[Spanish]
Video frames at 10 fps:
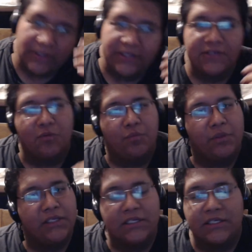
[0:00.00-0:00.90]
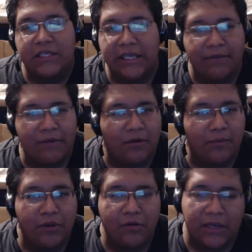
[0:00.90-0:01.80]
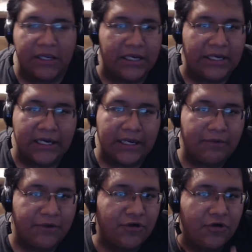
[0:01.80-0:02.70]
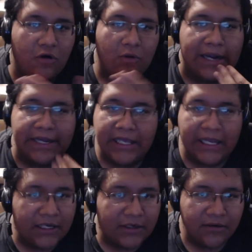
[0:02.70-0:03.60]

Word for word: estupidez. Ni siquiera me lo puedo imaginar. Al menos yo no lo haría.